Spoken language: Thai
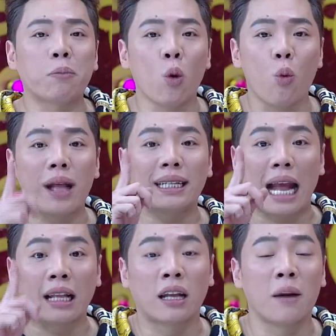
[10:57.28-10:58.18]
ทุกวันจั
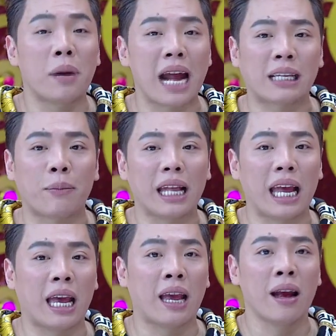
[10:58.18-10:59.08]
นทร์ถึงพฤหัสบ
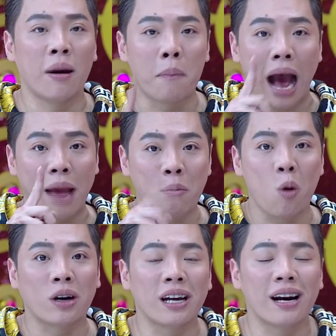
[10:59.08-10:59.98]
ดีบ่ายโม
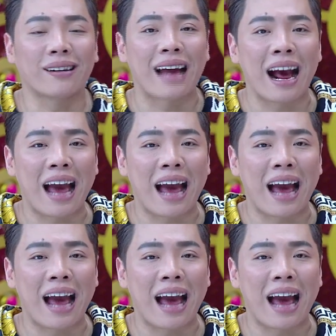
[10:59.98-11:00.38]
งครึ่งหลัง